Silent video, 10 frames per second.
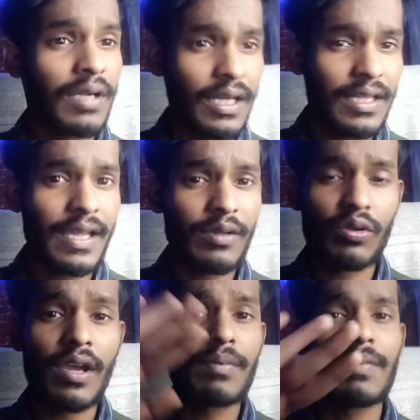करते हैं
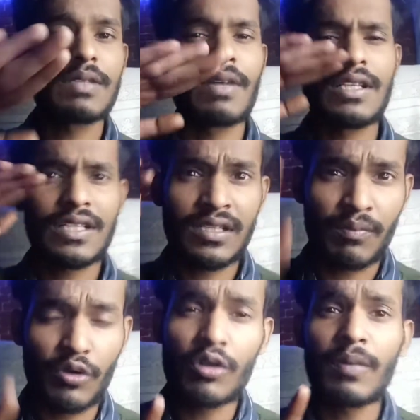क्योंकि अभी बस मैंने जस्ट
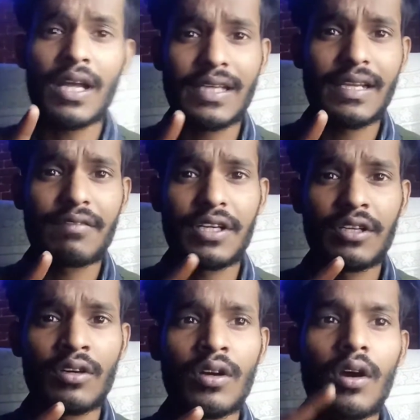अपलोड पर डाली है
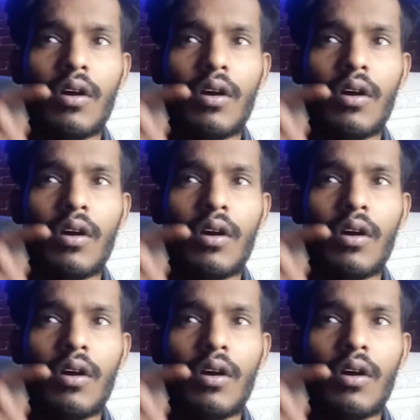वीडियो